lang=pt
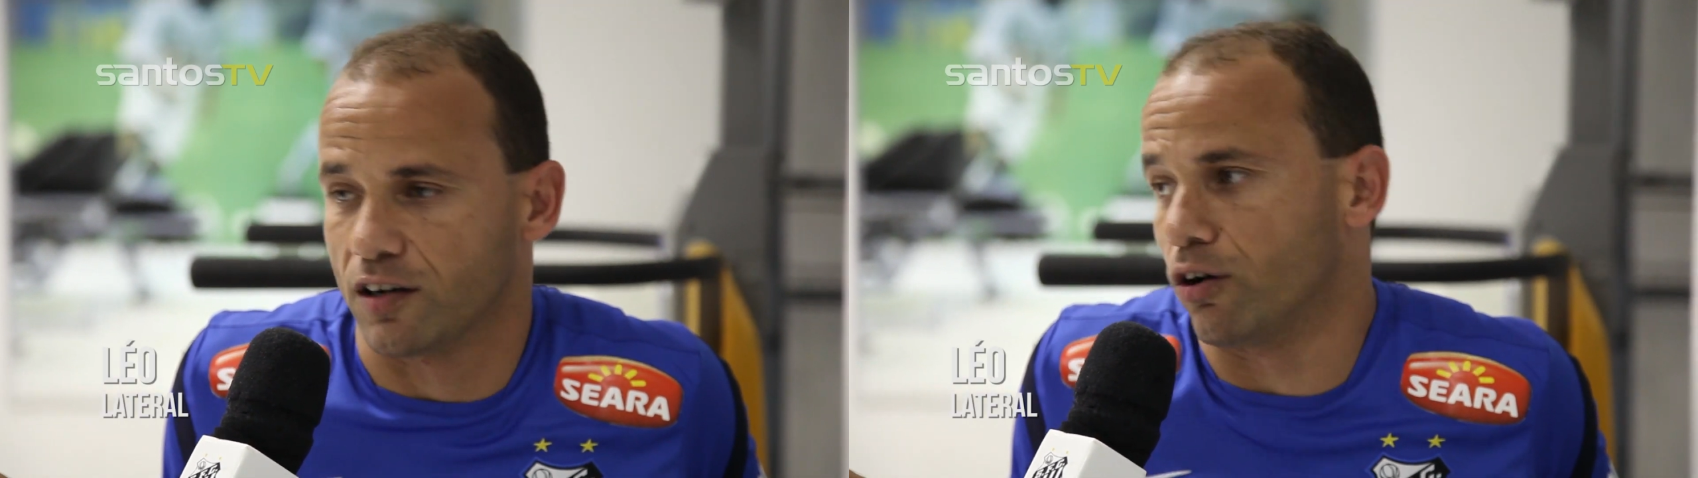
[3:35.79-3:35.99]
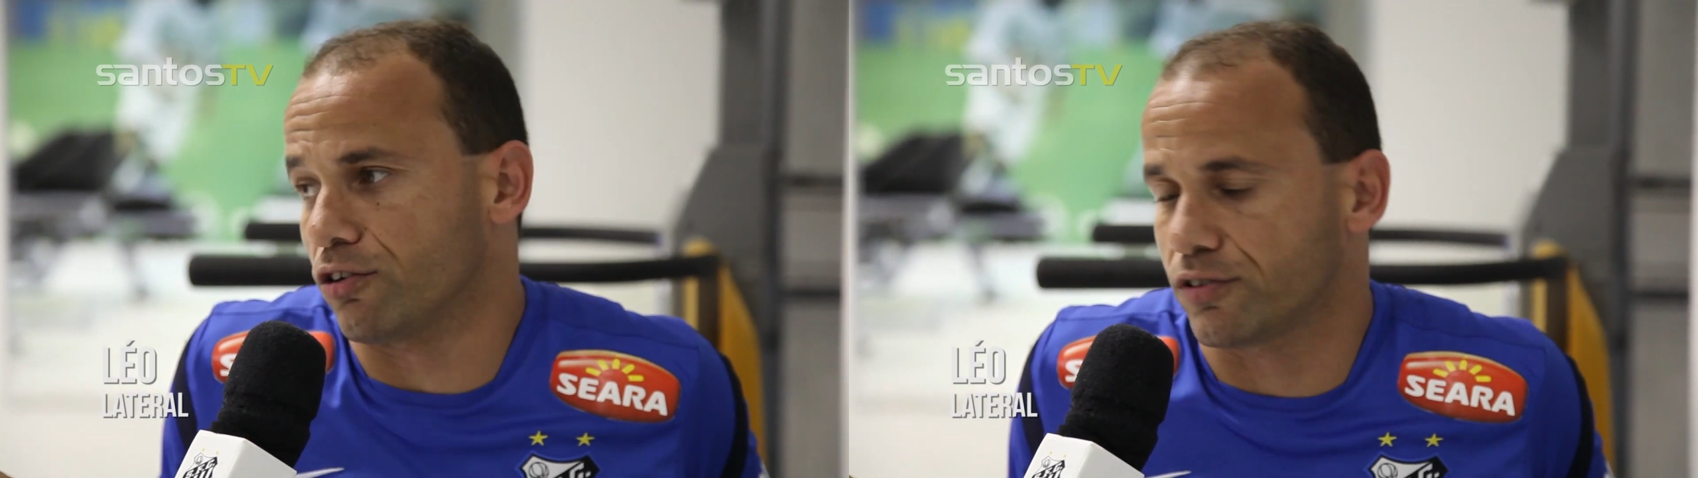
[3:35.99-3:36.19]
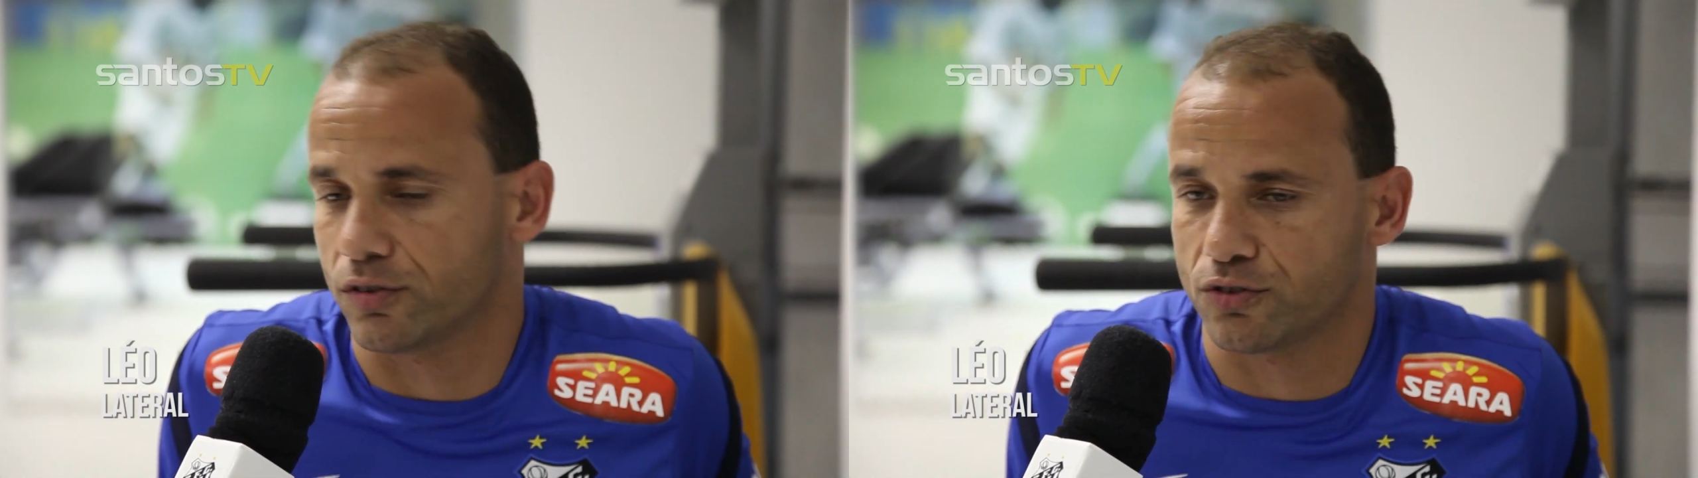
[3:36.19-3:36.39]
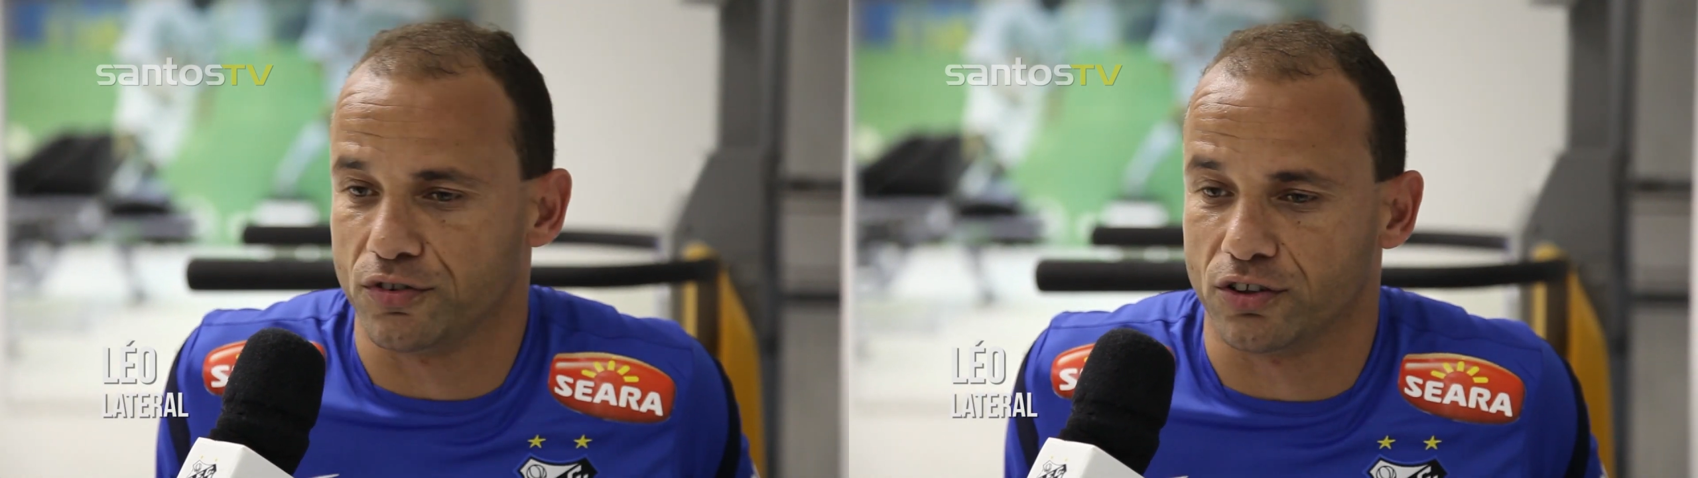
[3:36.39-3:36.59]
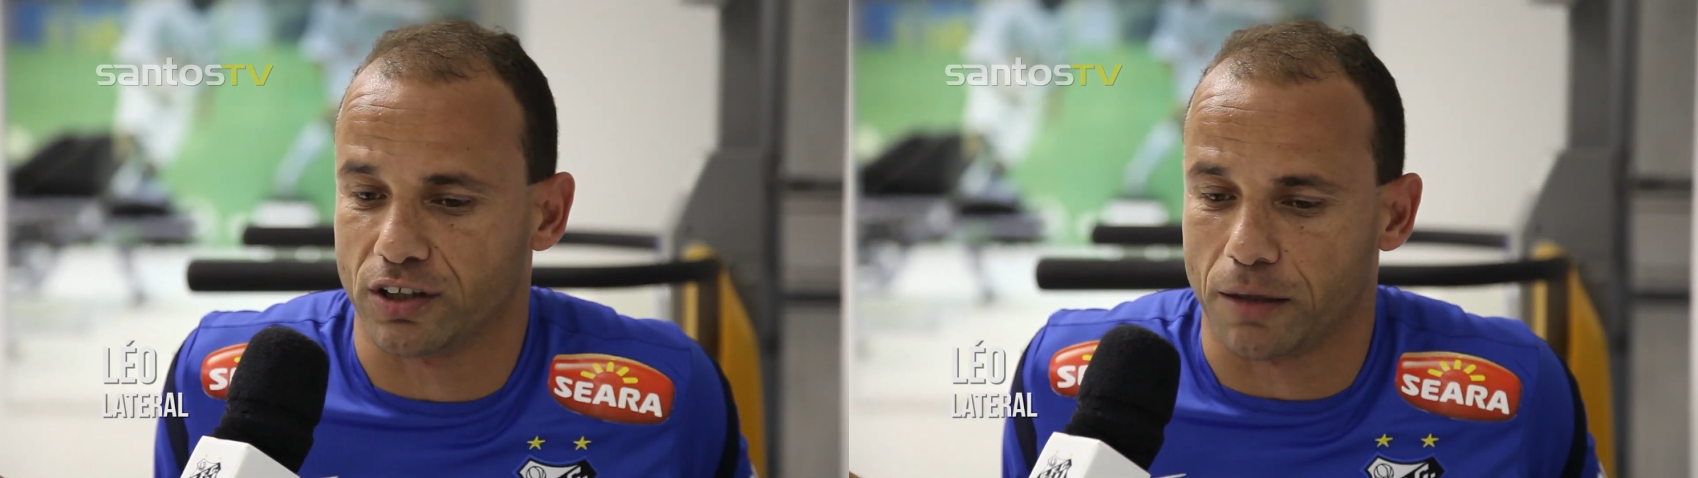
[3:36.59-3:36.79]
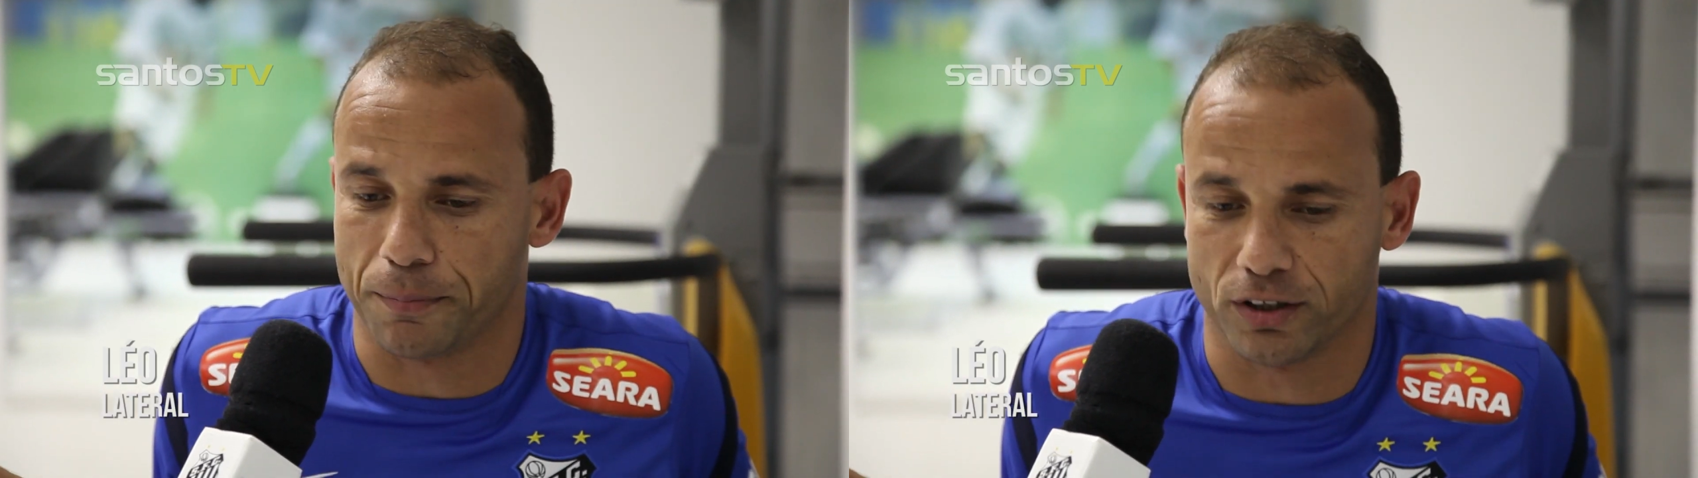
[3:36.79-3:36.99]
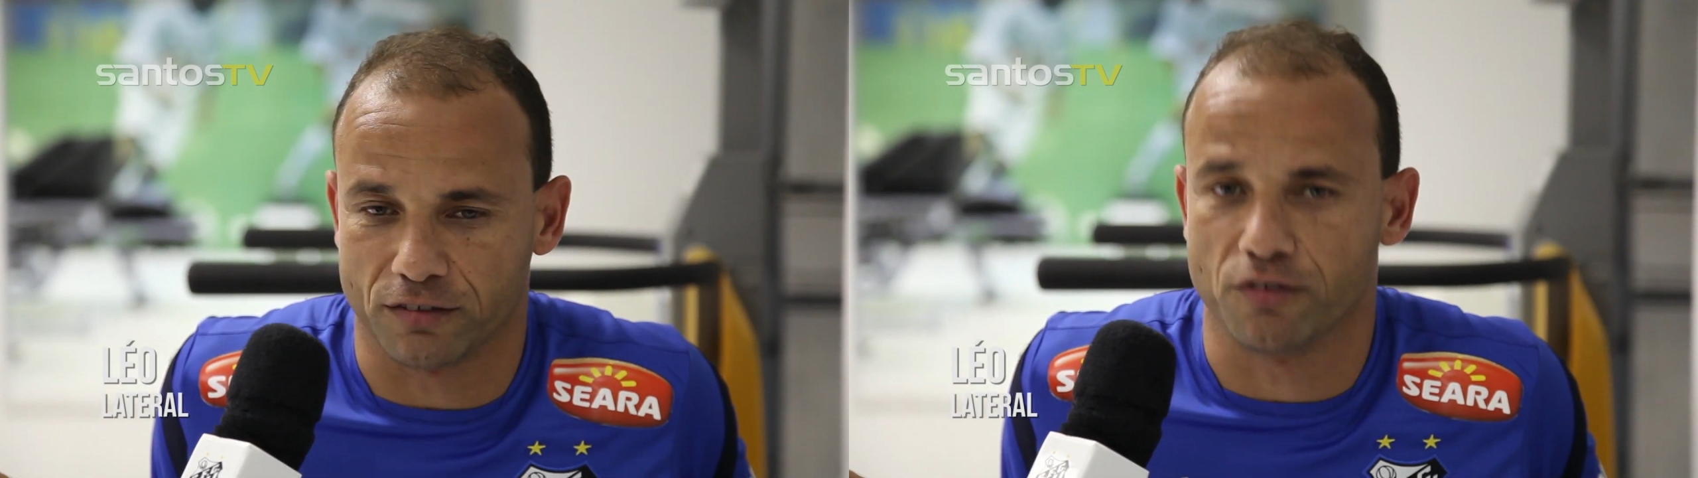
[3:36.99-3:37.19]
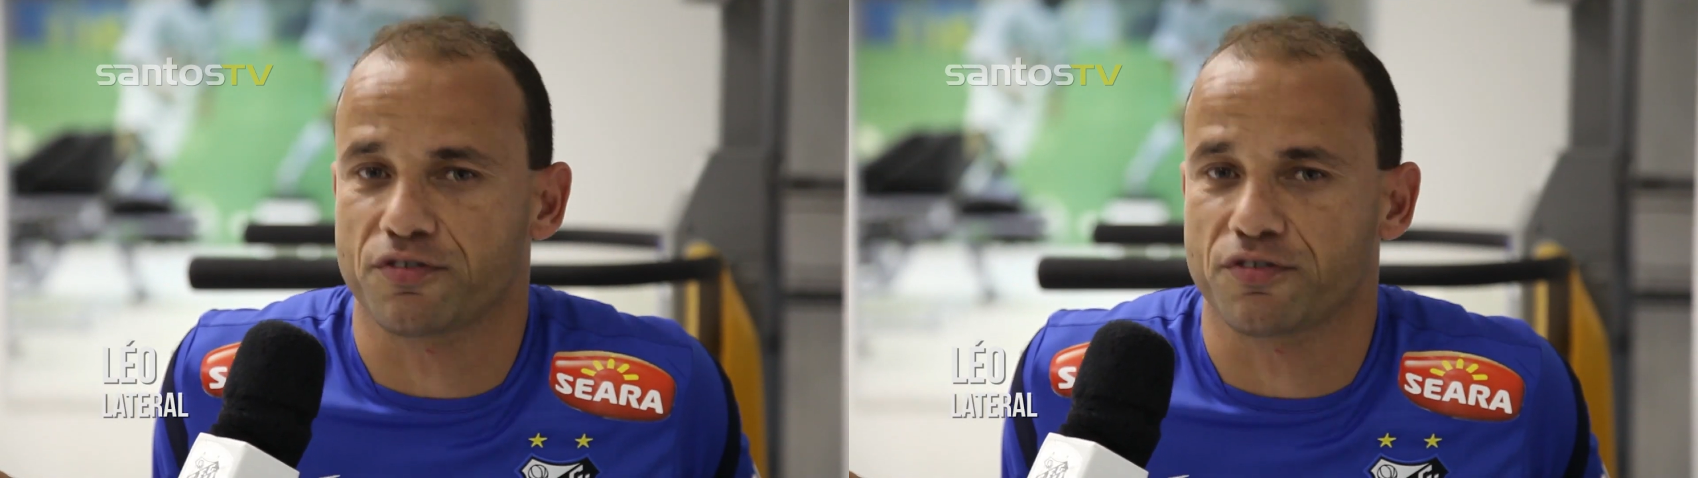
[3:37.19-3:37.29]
É lógico que os fisioterapeutas